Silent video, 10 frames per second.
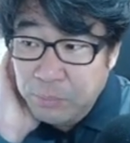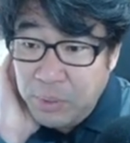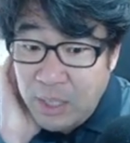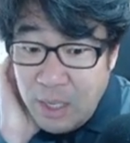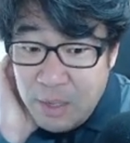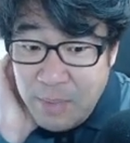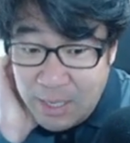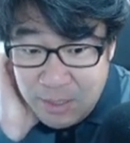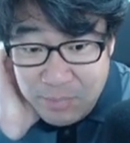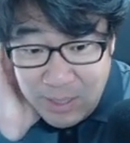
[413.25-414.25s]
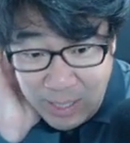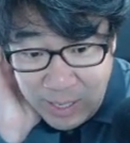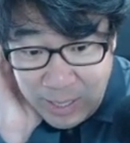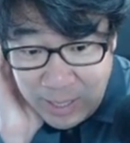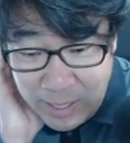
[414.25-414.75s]
필름
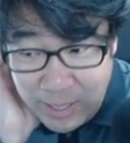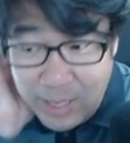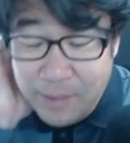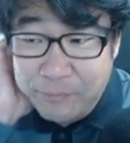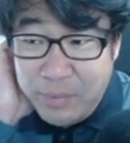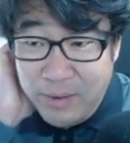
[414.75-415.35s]
아닙니다.